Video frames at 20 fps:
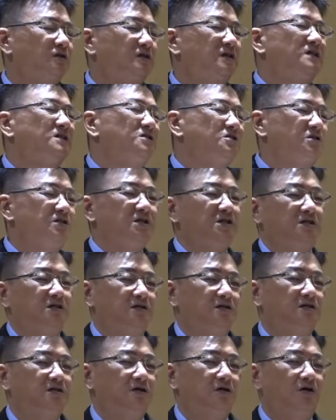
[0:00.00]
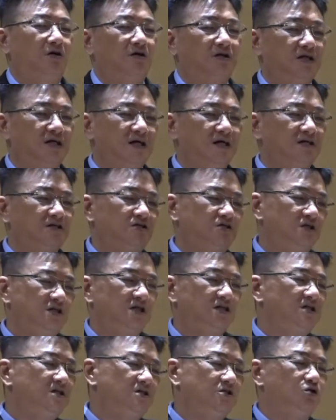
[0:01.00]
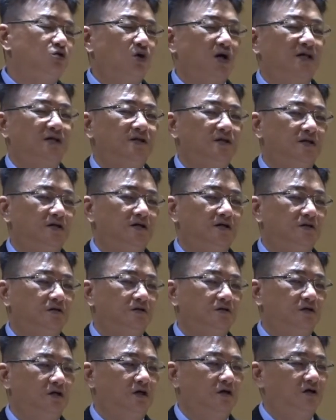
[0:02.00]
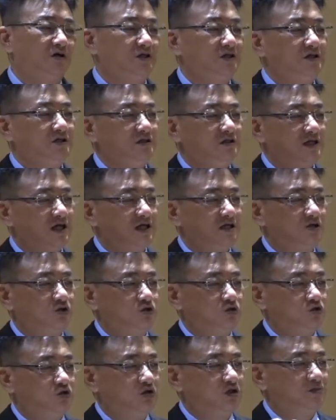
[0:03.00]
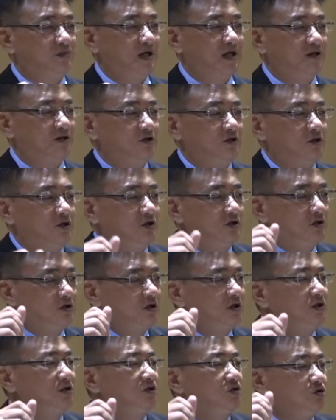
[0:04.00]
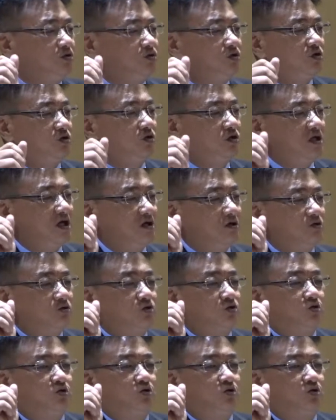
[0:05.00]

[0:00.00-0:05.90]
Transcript: 听信那一些异端的您在主里面，您就是要